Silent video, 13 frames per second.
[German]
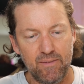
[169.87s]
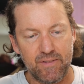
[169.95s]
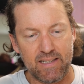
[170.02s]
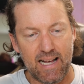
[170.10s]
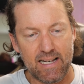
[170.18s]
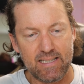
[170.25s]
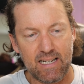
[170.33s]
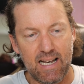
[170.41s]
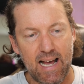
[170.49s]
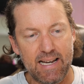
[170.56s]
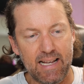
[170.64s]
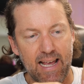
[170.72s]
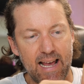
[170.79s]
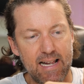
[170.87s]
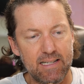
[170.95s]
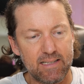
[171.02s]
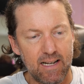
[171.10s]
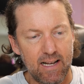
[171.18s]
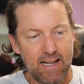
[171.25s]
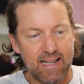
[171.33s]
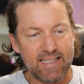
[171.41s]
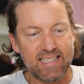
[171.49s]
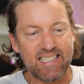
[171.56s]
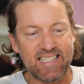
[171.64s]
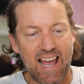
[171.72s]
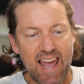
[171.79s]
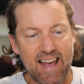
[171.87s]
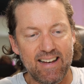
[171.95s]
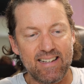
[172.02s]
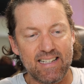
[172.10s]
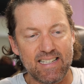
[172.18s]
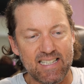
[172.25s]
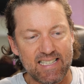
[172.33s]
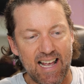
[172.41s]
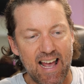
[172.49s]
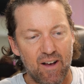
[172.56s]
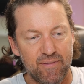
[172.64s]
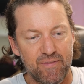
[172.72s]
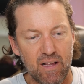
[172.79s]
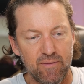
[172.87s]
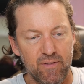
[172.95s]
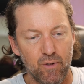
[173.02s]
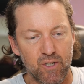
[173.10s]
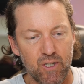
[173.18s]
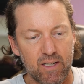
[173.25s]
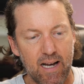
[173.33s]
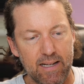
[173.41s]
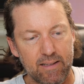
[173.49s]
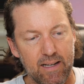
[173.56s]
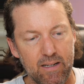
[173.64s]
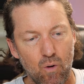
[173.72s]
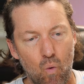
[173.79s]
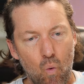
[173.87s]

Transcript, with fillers: für das kleine Geld sehr, sehr viel Flüssigkeit drin.